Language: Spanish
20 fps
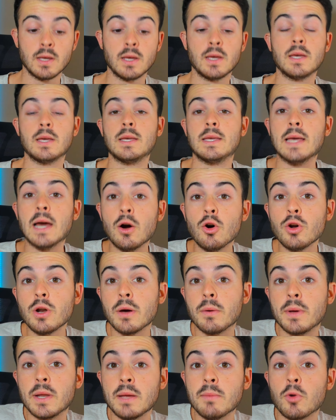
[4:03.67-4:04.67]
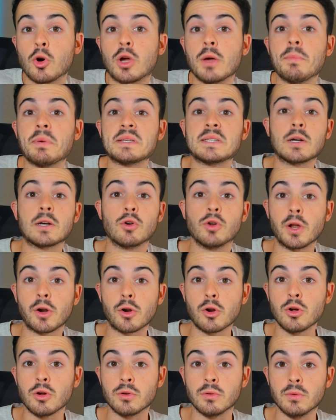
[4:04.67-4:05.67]
y ahora veremos qué pasa con
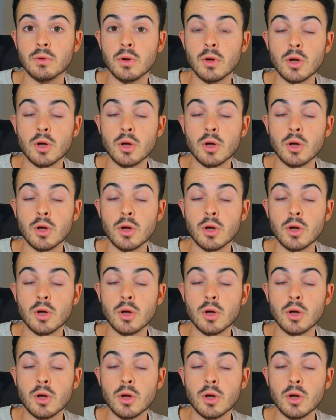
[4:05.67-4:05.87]
Arrón.